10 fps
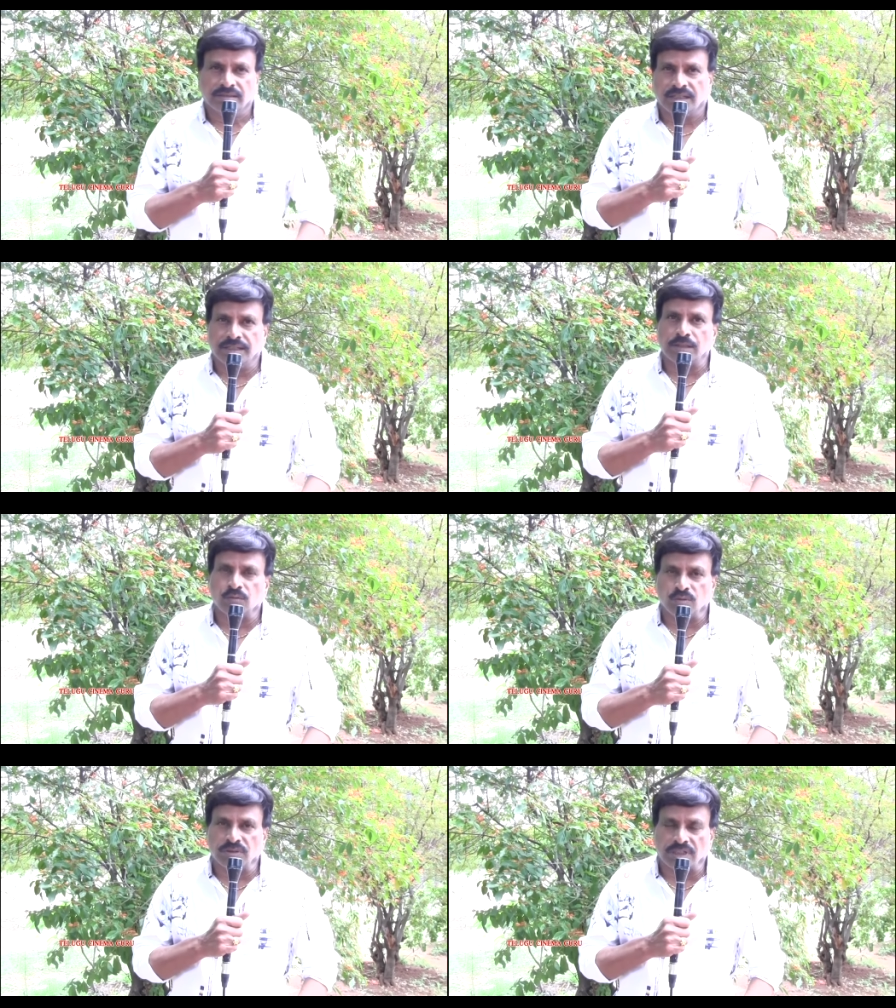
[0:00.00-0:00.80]
సార్
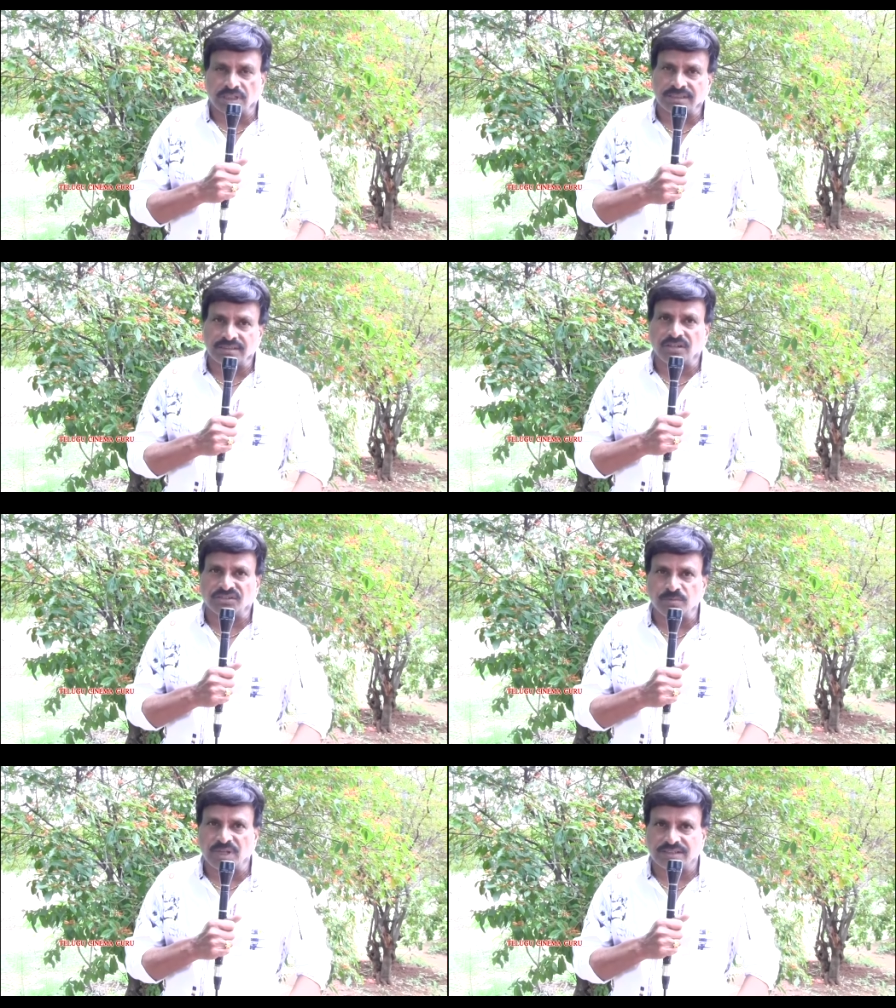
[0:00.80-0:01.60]
నేను నటరత్నాలు
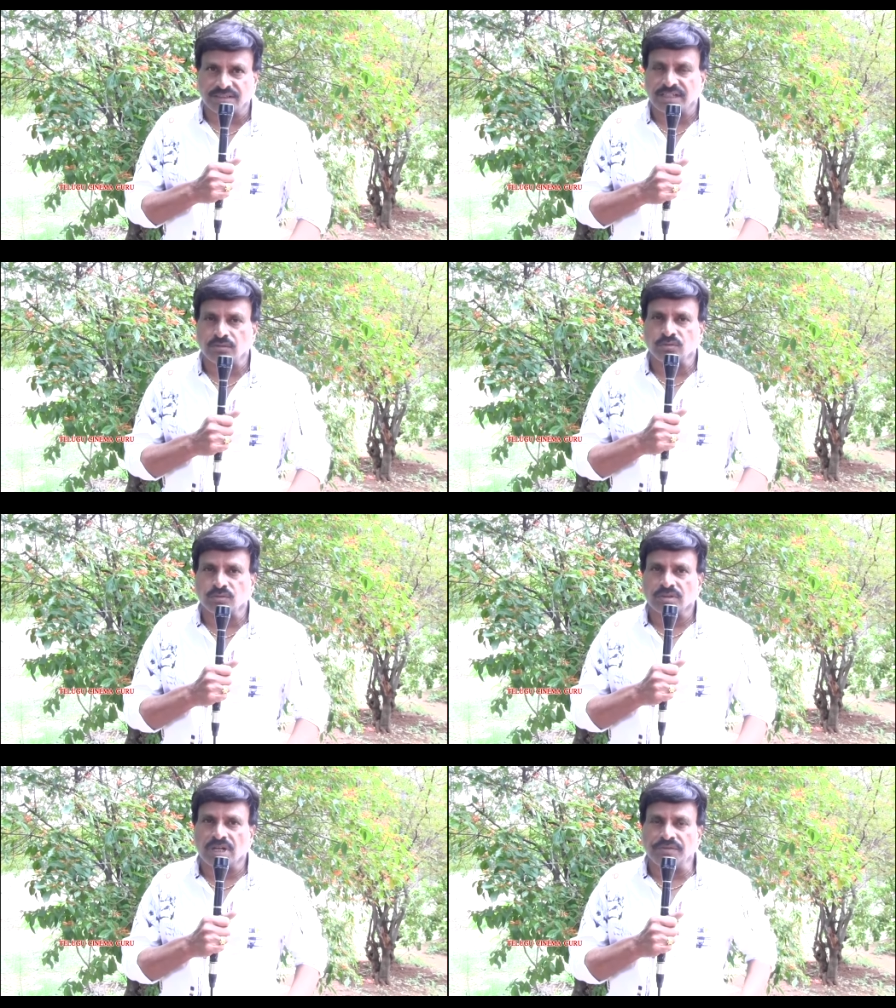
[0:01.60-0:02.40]
సినిమా చేశాను
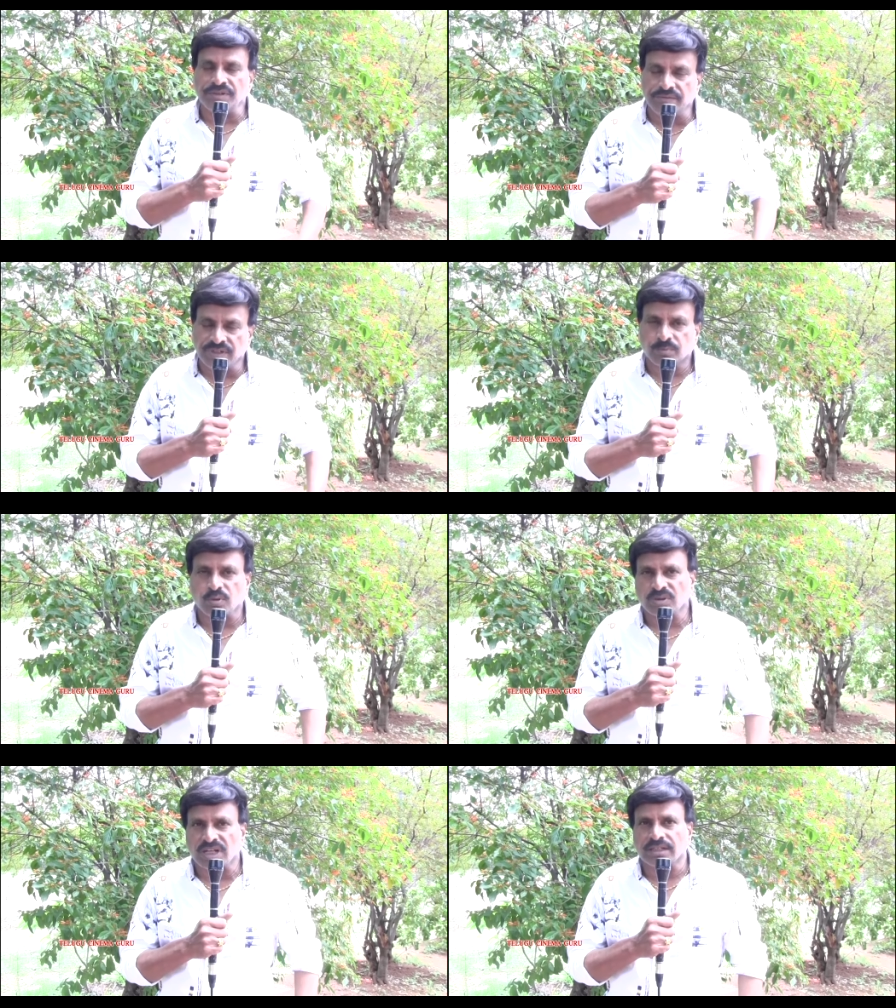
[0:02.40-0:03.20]
ఆ ఈవెంట్
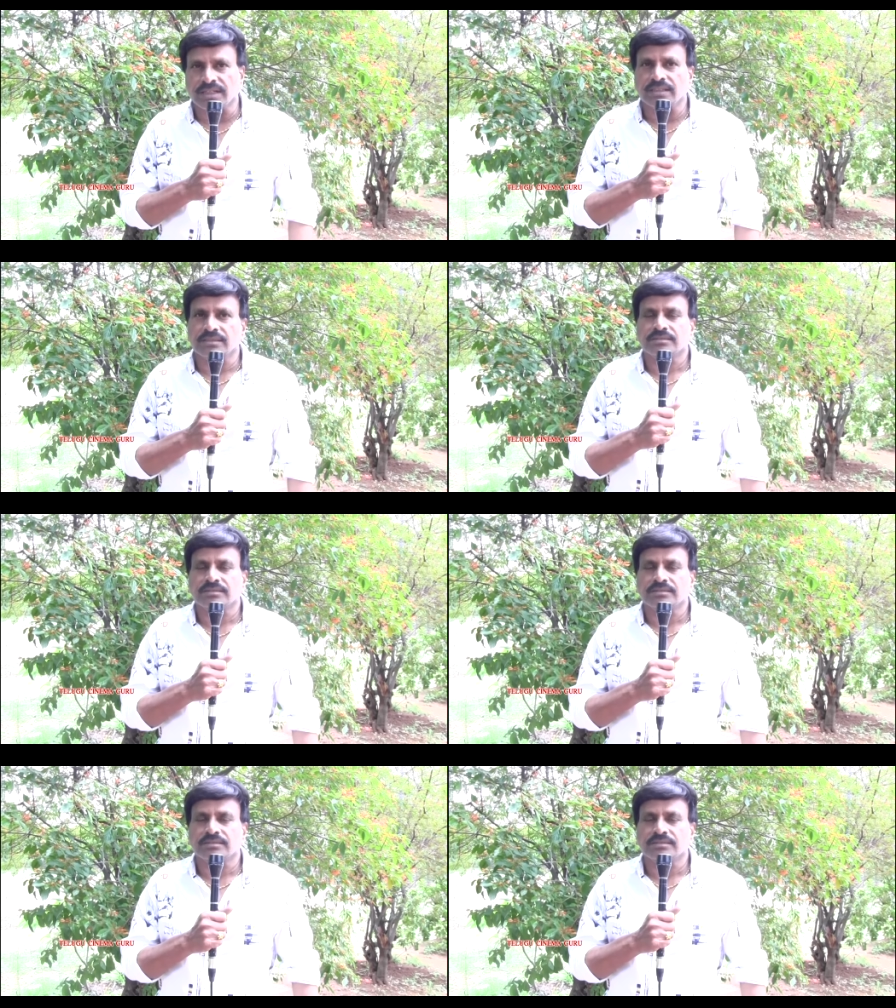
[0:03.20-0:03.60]
ప్రోగ్రాంకి